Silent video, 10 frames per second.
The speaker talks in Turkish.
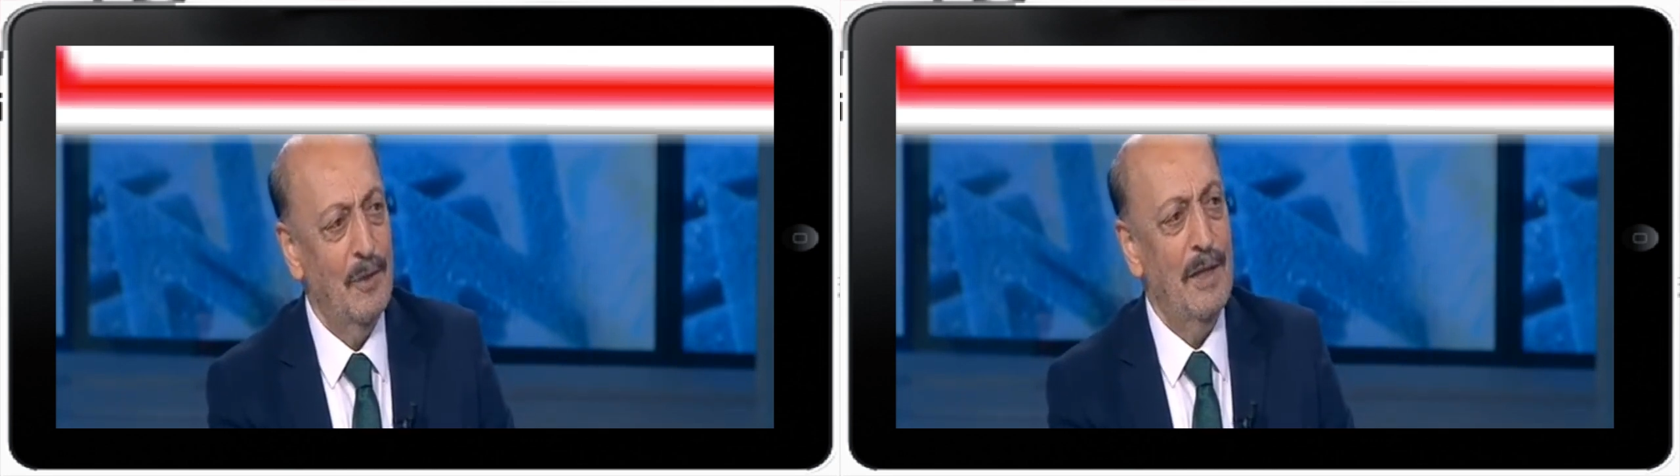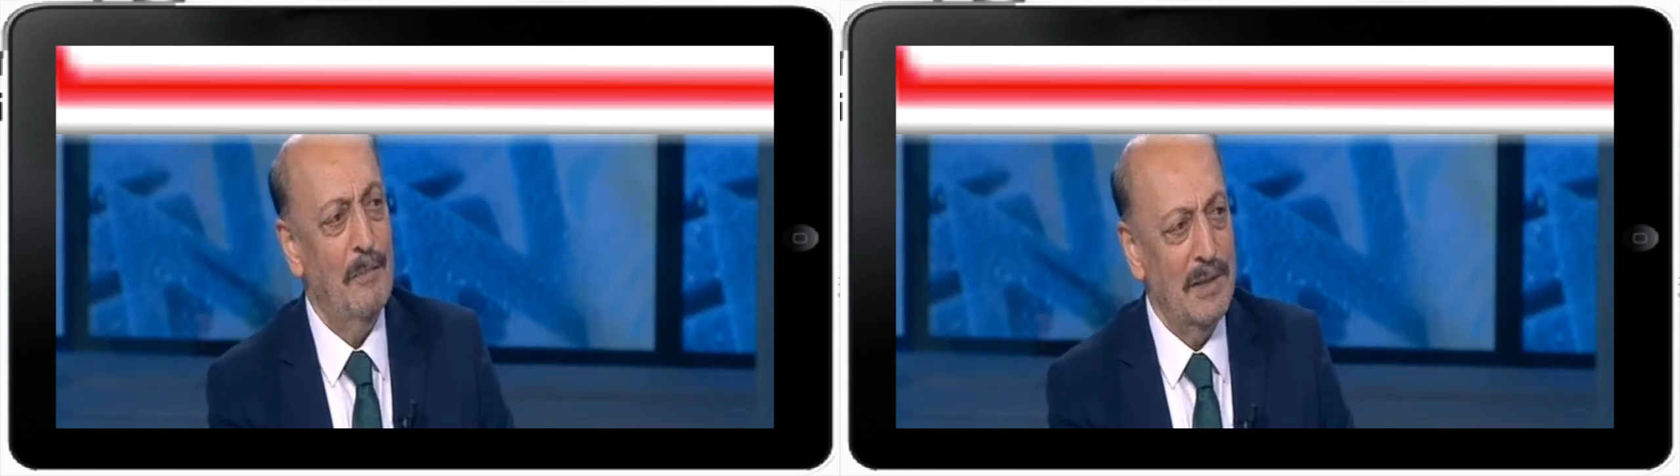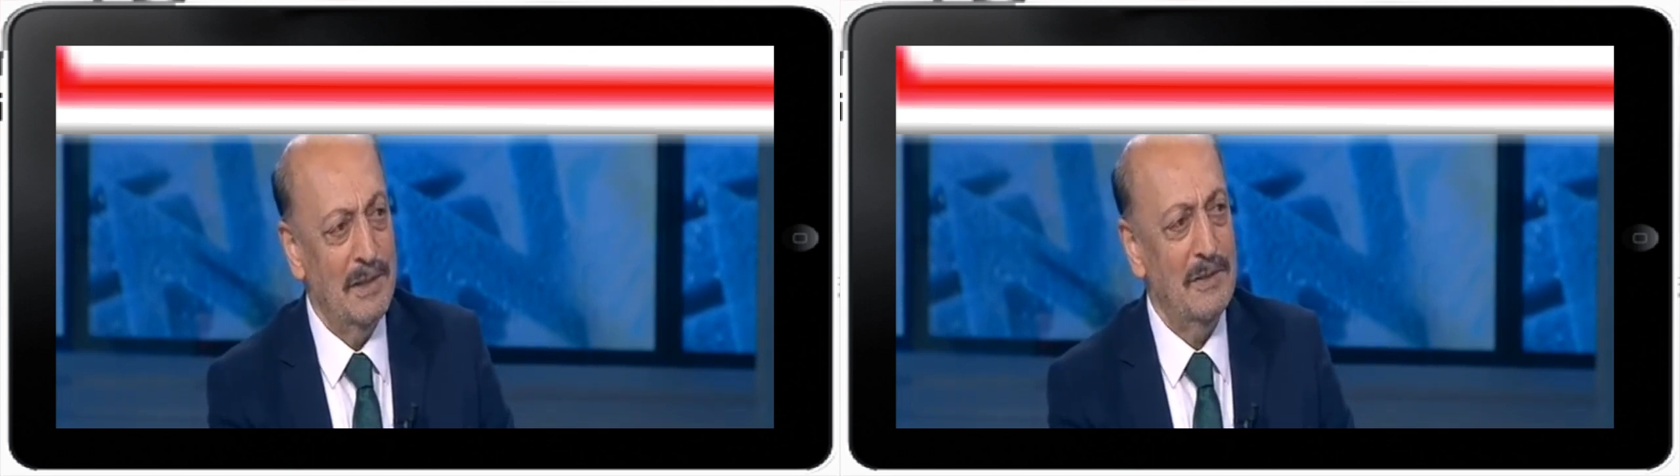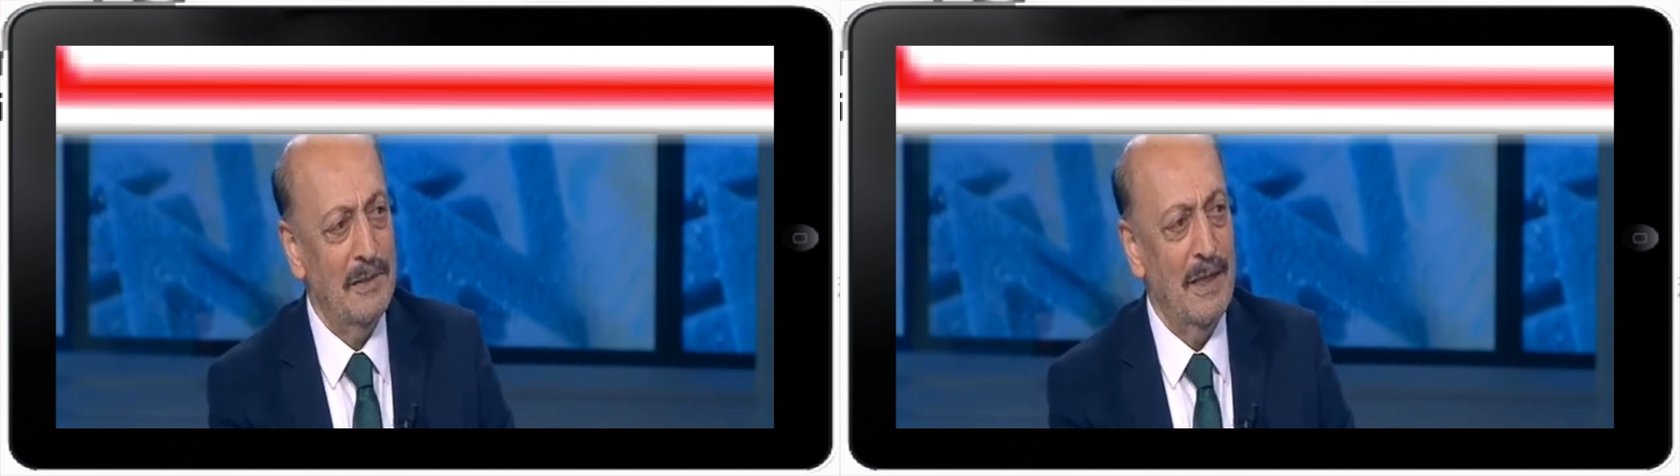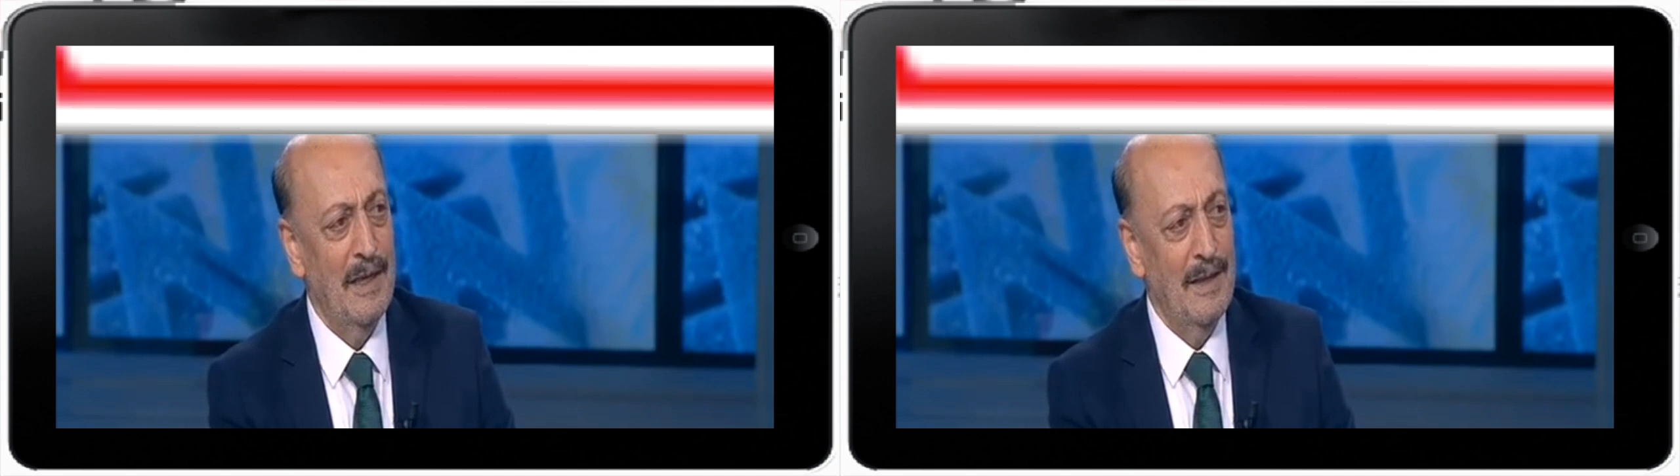Böyle bazı
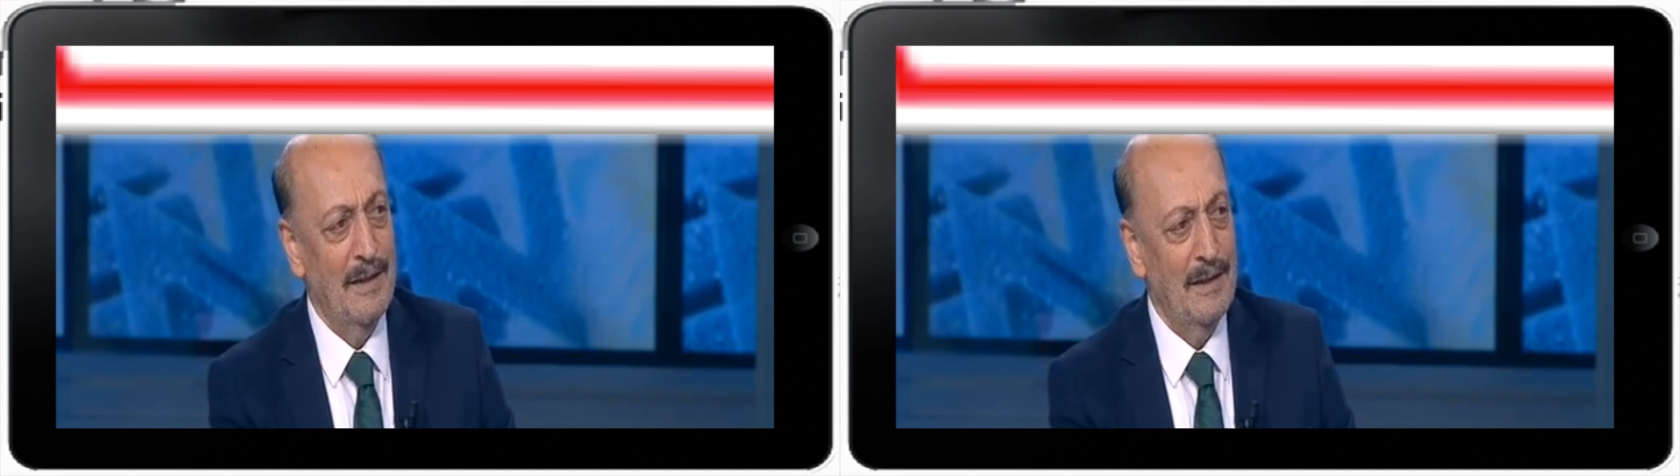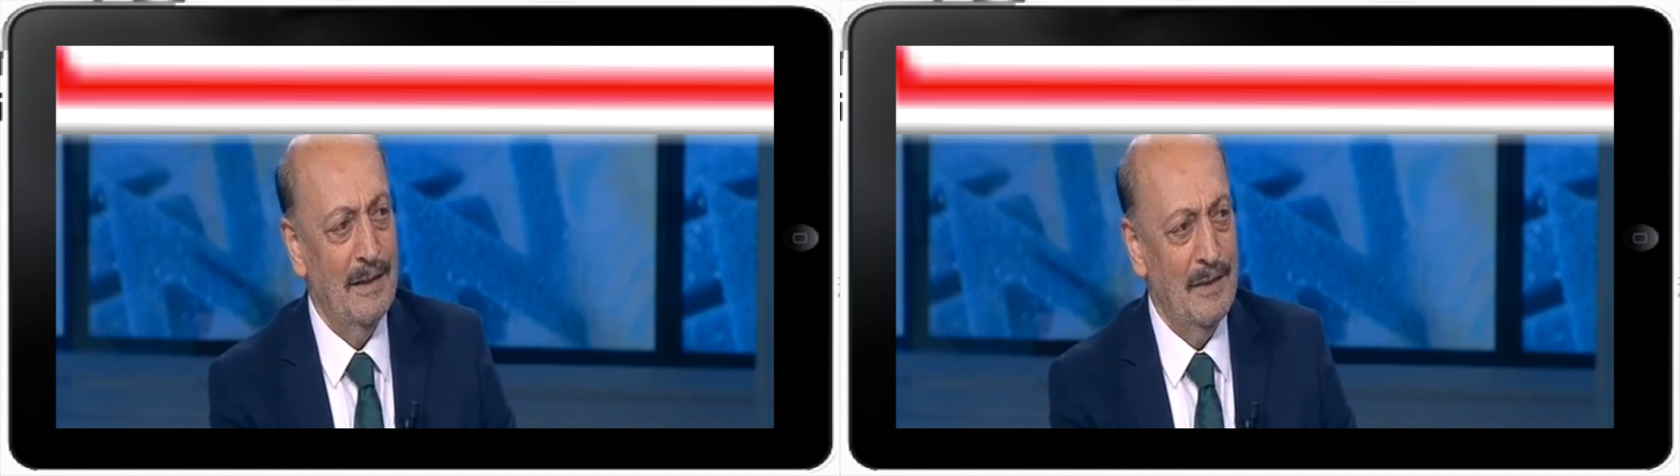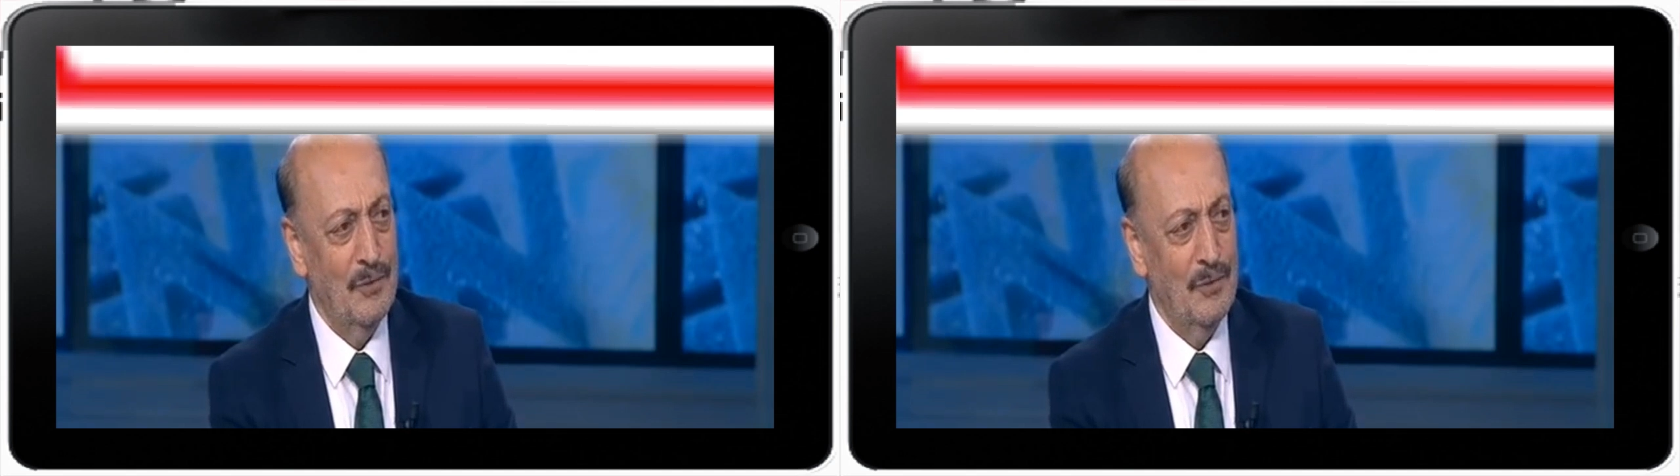e,